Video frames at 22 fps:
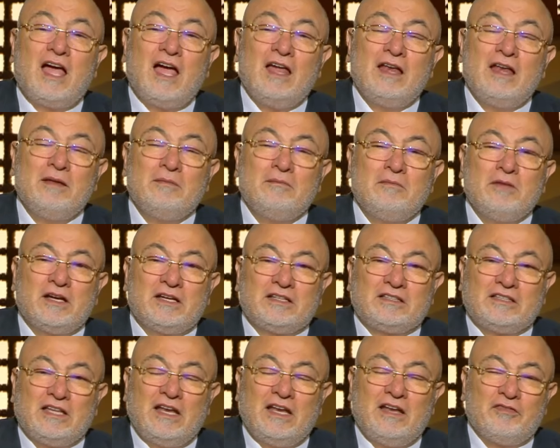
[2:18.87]
عالم
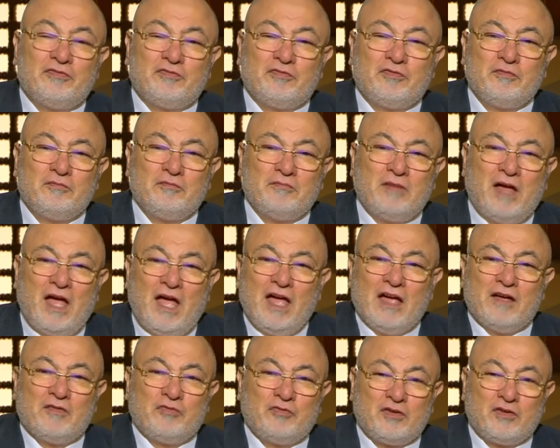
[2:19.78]
اختلف
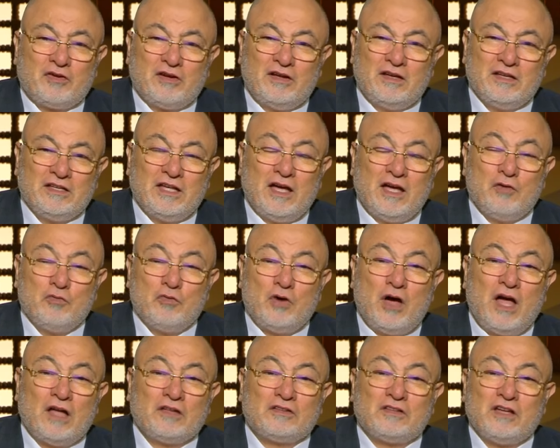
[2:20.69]
معاك في الراي او
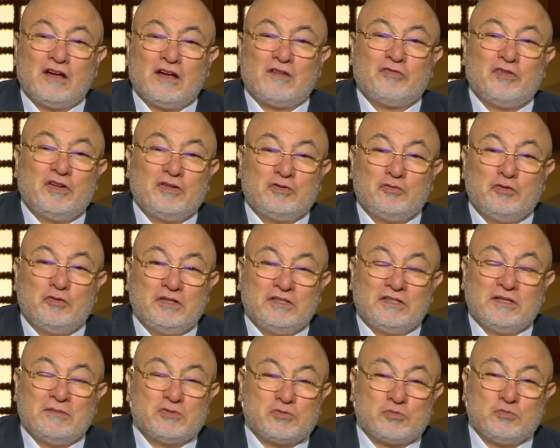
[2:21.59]
اعطاك فتوى
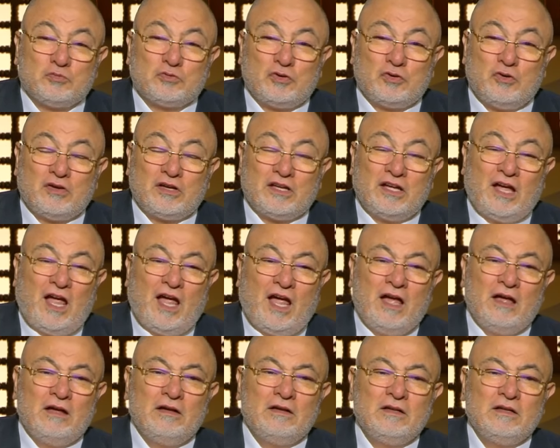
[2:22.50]
انت مش
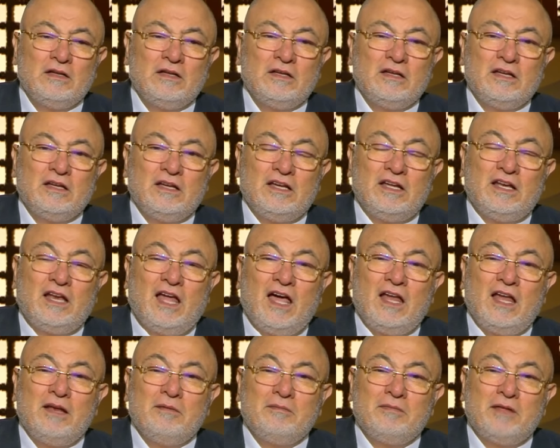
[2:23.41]
متوقعها
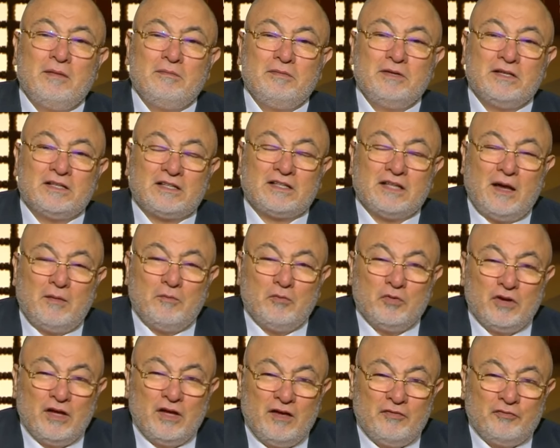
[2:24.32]
العالم ده بيطلع
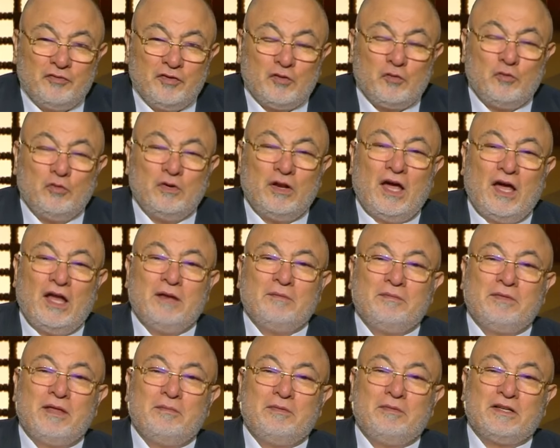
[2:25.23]
منافق
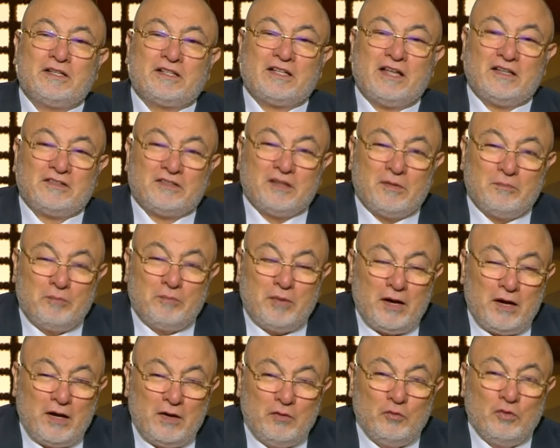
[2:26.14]
والعالم ده بيطلع
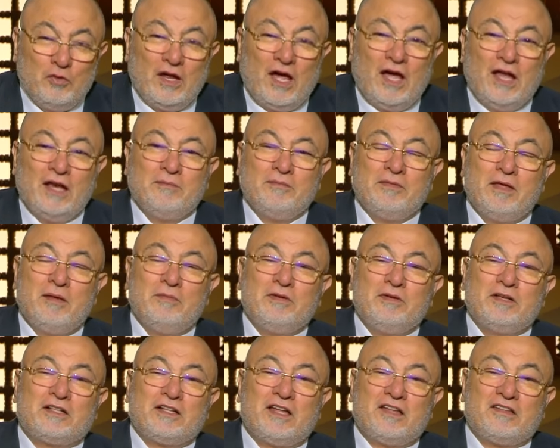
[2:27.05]
طبال والعالم ده
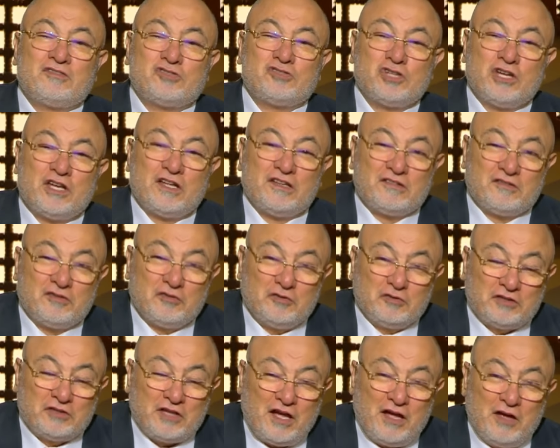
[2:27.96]
بيطلع شيخ
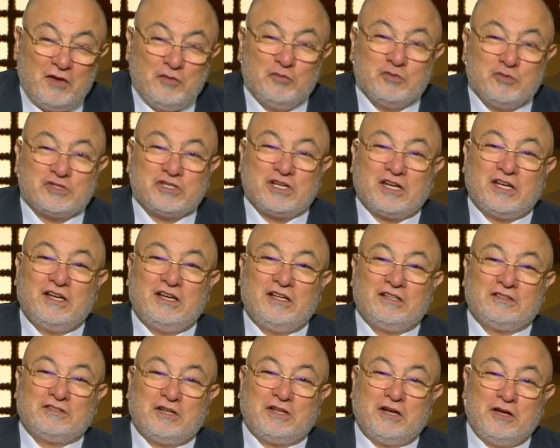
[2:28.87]
السلطان وشيخ
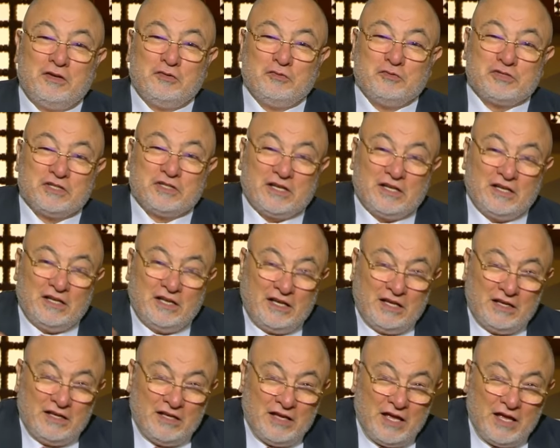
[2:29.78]
الأطران وشيخ
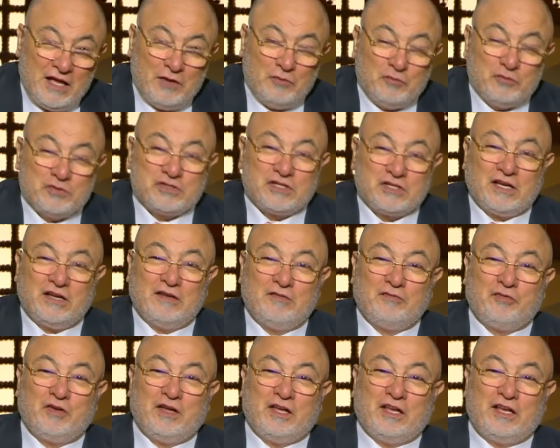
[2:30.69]
العلان وشيخ
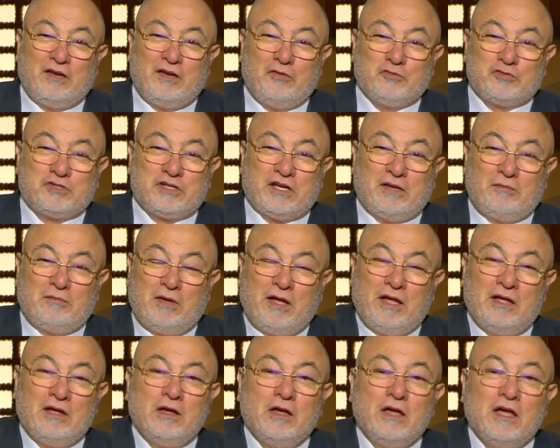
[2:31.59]
الفجل وشيخ
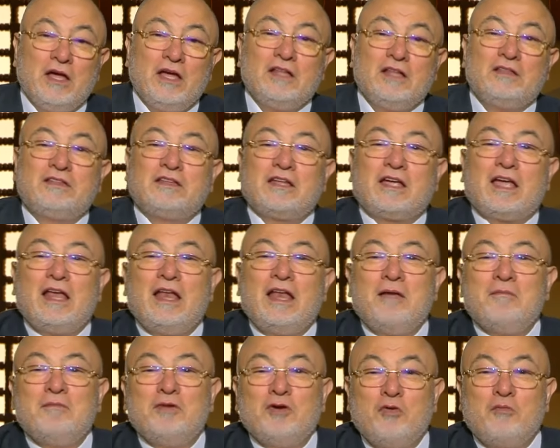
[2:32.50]
الم...
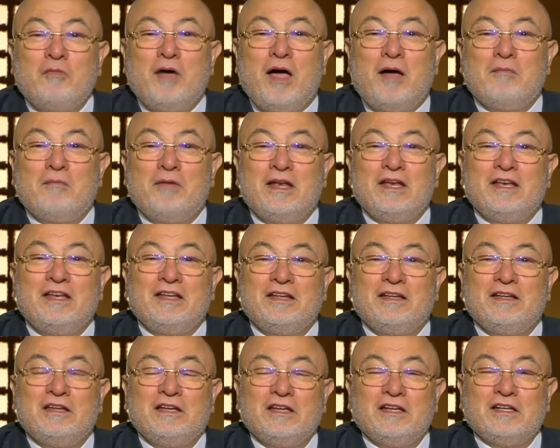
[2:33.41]
الكلام اللي هم
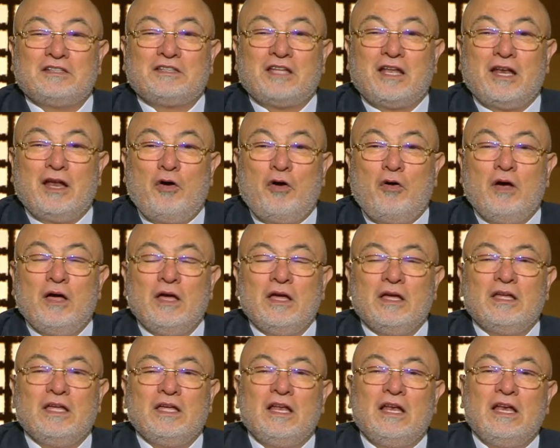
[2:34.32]
عمالين يطلعوا
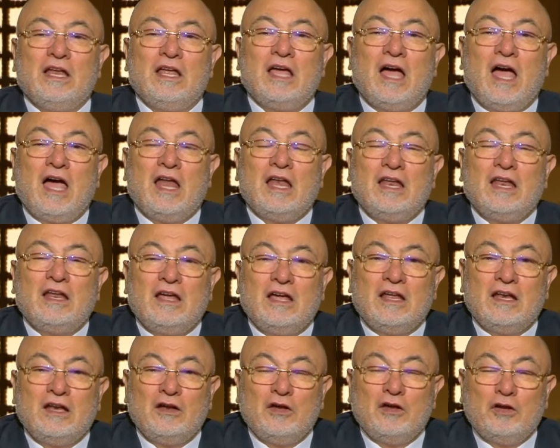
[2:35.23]
على
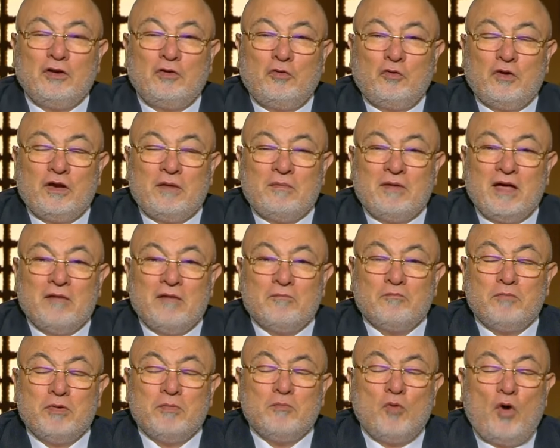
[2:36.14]
العلماء
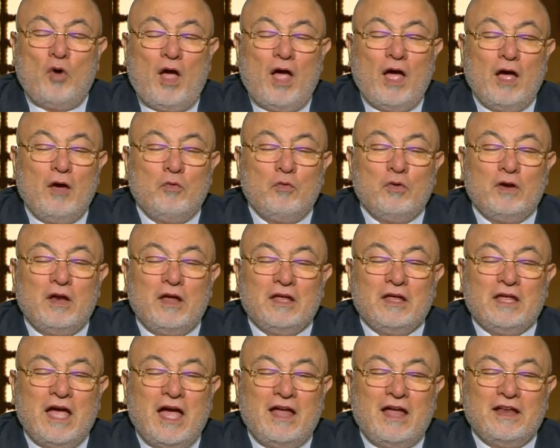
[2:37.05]
بمحاول
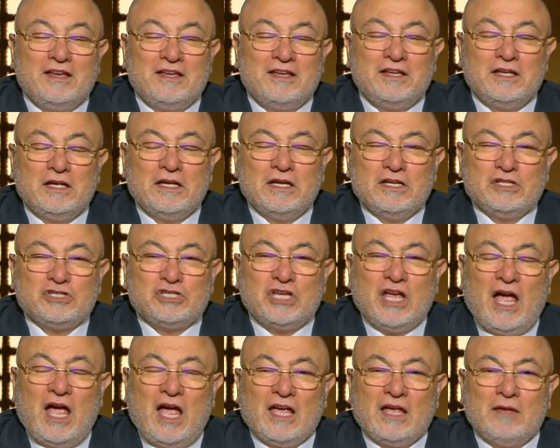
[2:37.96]
يعني
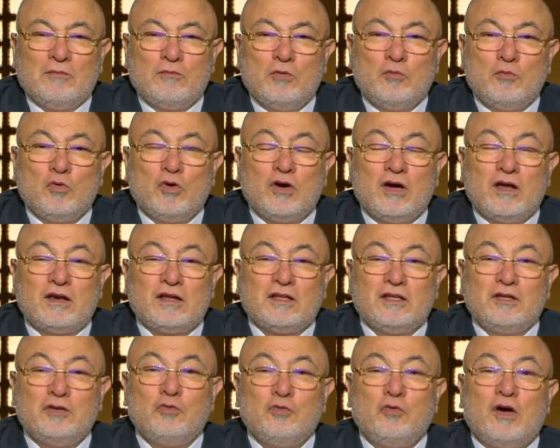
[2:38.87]
شيء عجيب
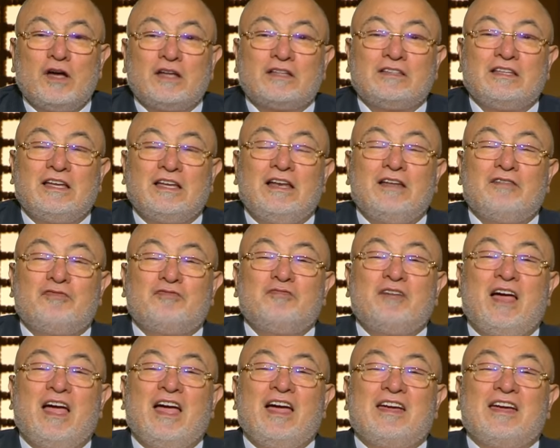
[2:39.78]
لمجرد ان هو اختلف
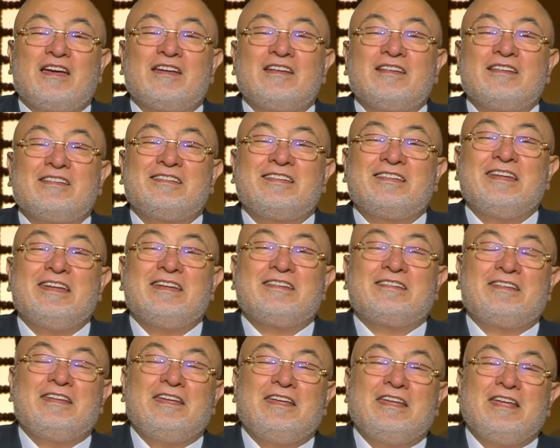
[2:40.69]
معاك
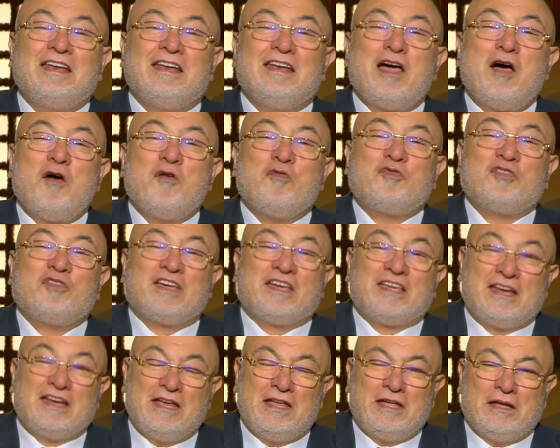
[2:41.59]
سياسيا او
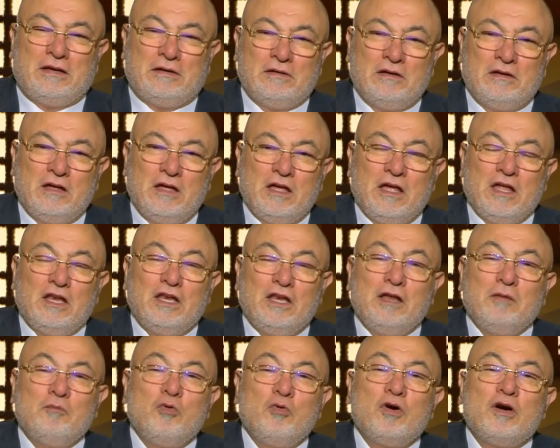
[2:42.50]
فكريا
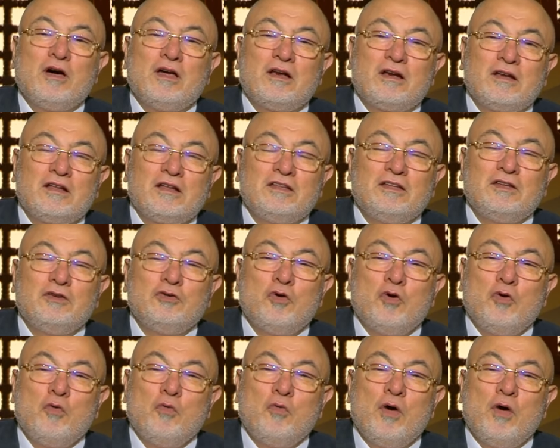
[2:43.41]
لمجرد ان
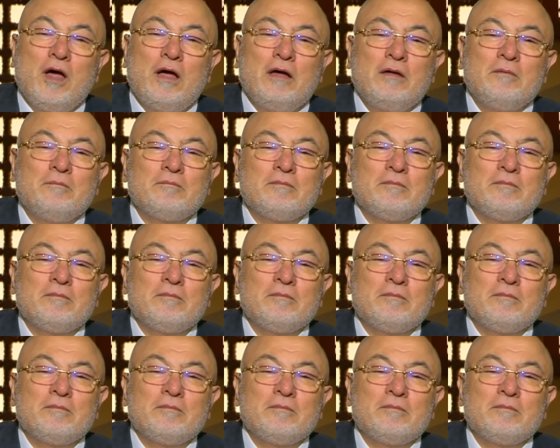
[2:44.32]
هو